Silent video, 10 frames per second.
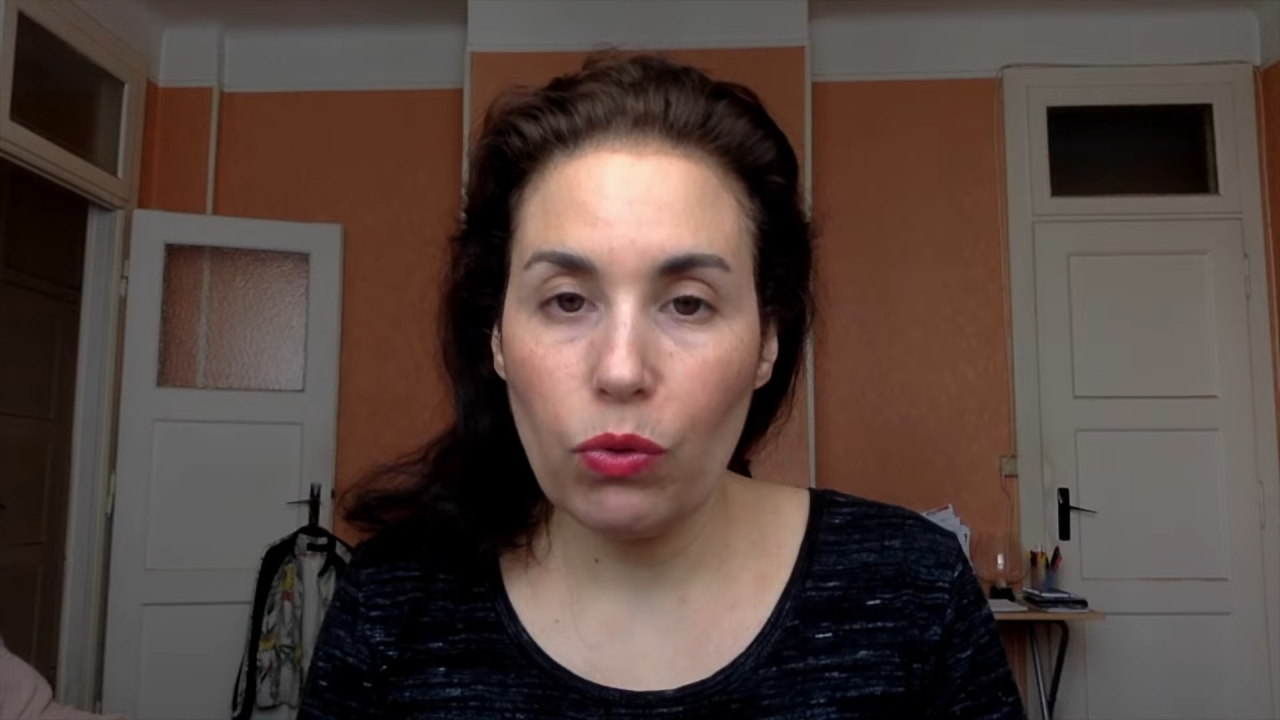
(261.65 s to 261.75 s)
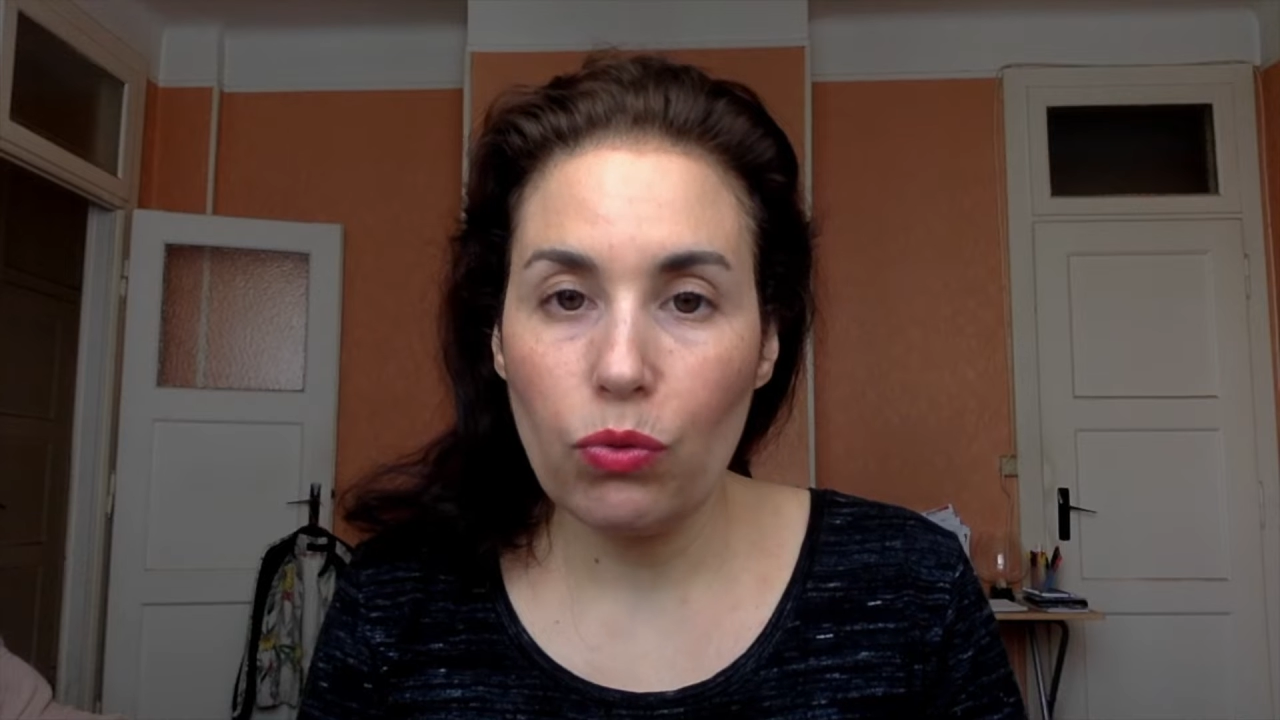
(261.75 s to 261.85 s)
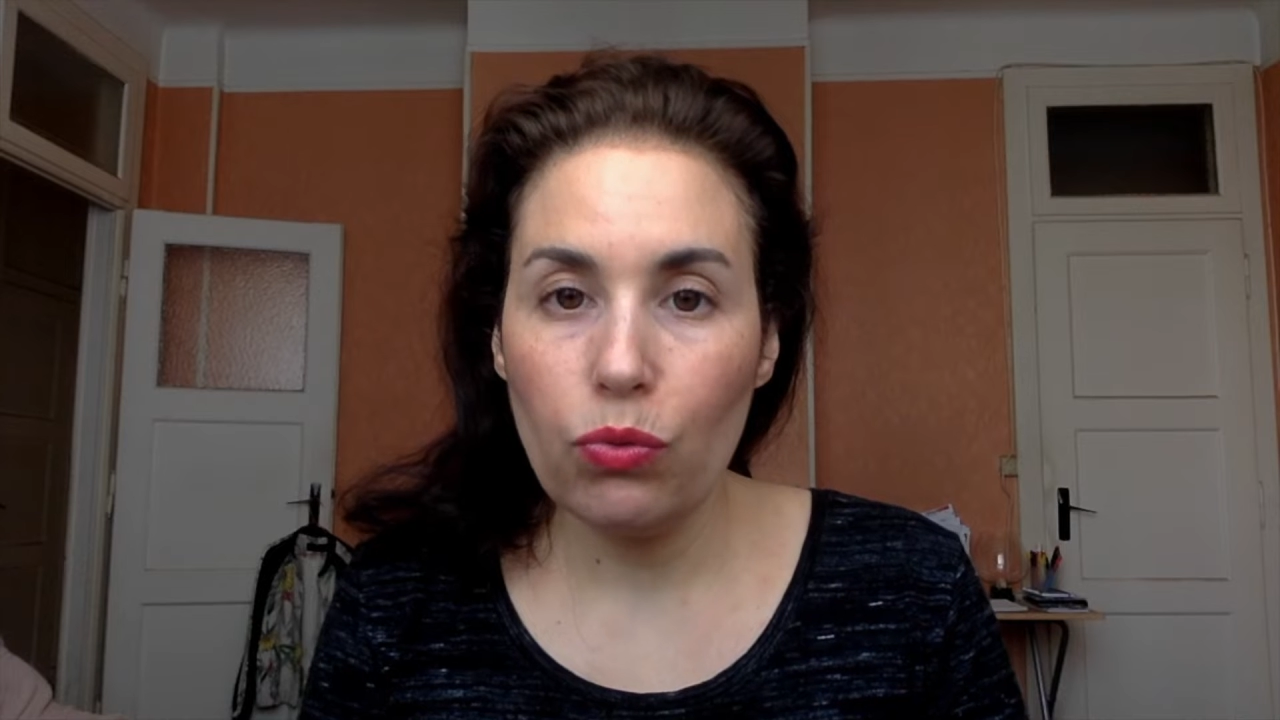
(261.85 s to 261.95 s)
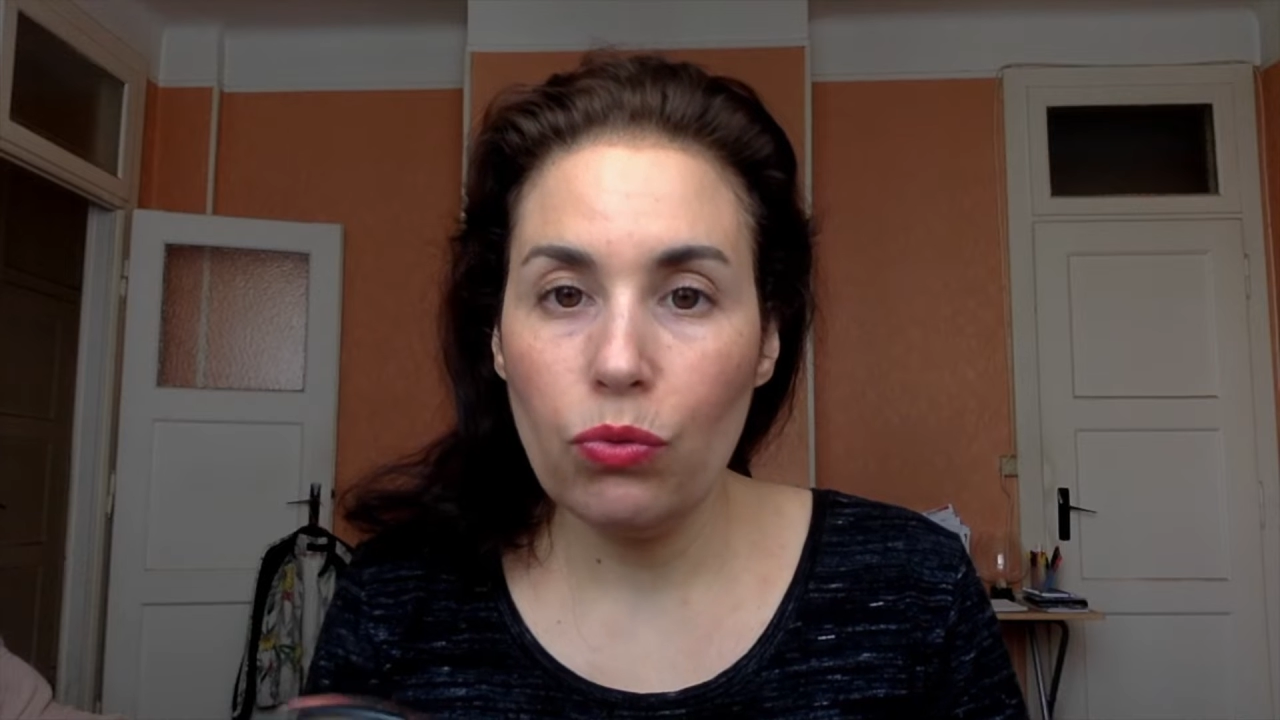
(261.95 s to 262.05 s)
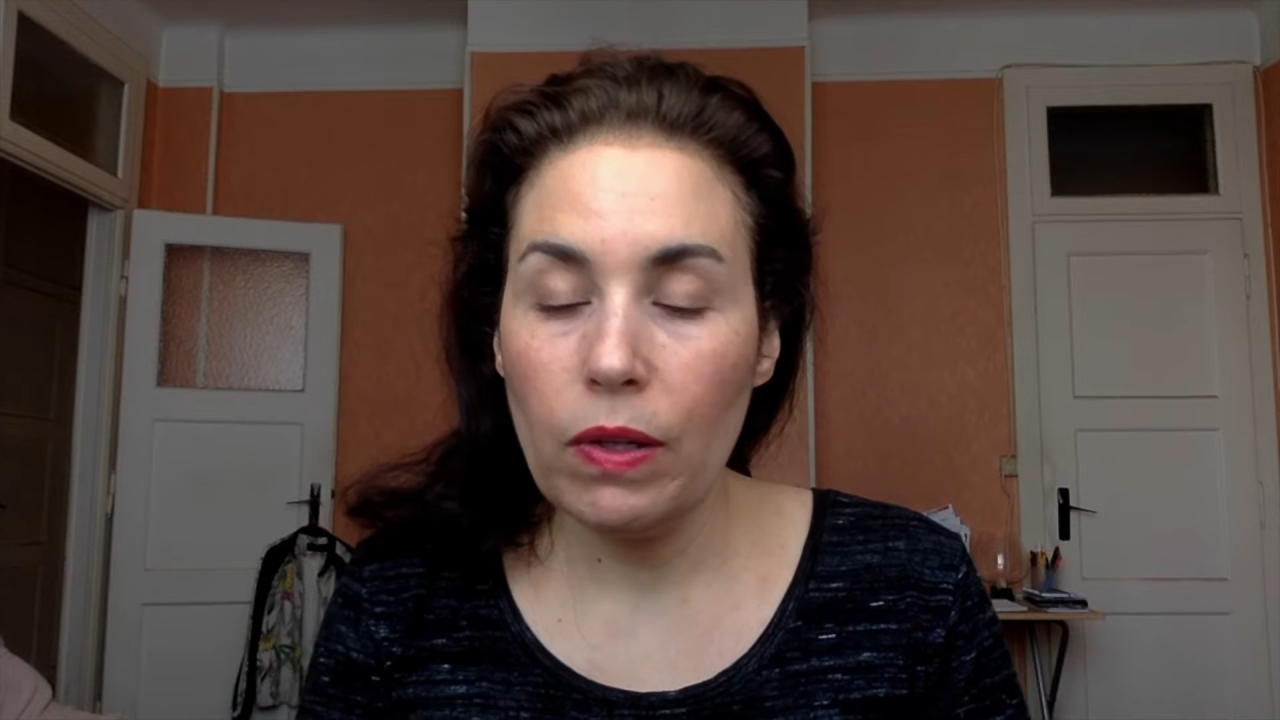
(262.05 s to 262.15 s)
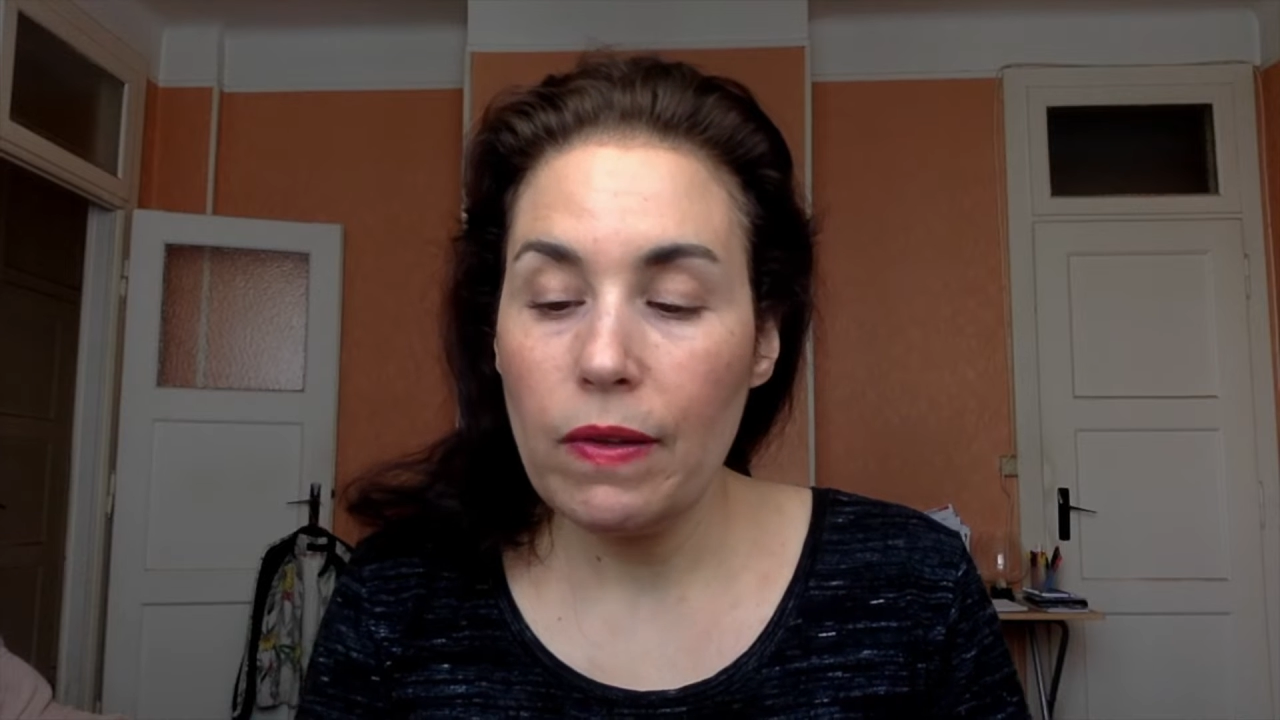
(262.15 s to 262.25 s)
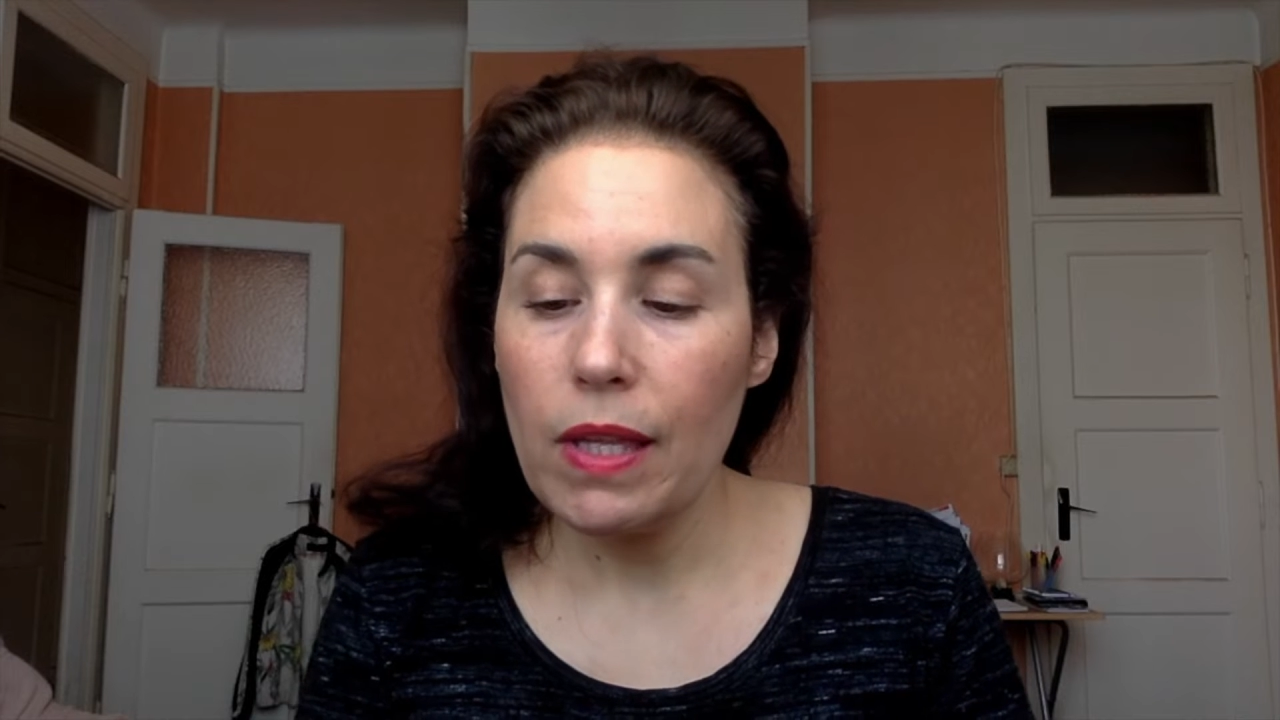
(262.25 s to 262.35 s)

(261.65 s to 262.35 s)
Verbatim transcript: le coup.